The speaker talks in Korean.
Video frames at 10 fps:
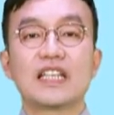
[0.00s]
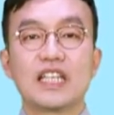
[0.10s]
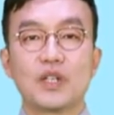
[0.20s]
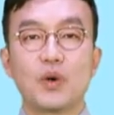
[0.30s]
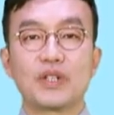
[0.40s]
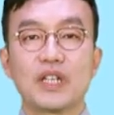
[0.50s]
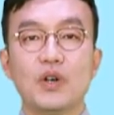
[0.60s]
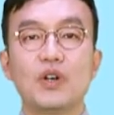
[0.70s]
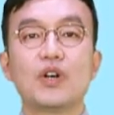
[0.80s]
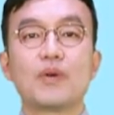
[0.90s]

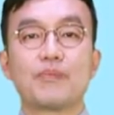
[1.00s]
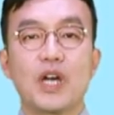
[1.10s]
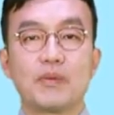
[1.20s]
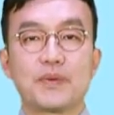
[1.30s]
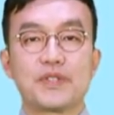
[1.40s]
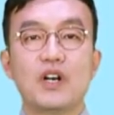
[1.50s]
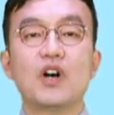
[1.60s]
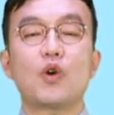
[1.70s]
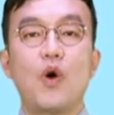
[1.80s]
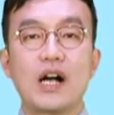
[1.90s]

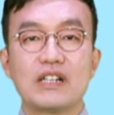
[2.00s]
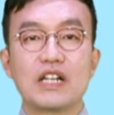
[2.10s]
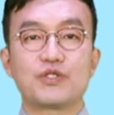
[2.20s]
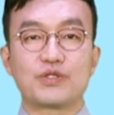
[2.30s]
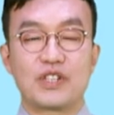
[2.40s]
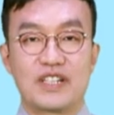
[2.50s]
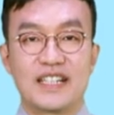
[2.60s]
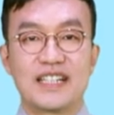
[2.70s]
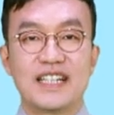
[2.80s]
2020배워서 관광중국어를